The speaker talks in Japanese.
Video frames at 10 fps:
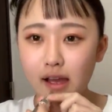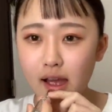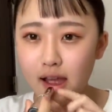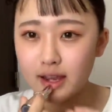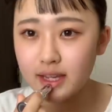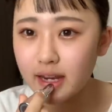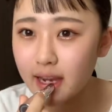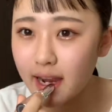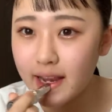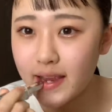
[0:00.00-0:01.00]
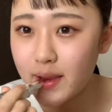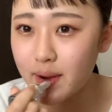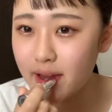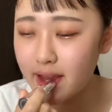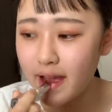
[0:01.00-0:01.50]
さっき帰ってきまし
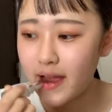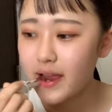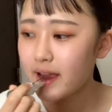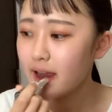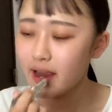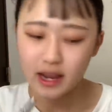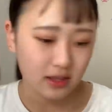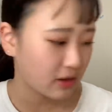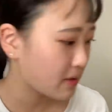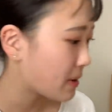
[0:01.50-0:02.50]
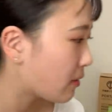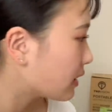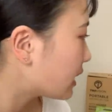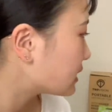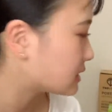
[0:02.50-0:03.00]
た。えっと、今は
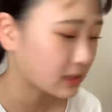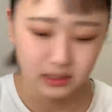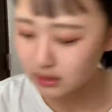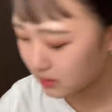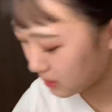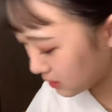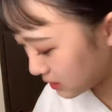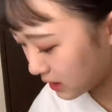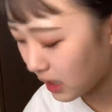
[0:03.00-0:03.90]
何時ちょっと時間。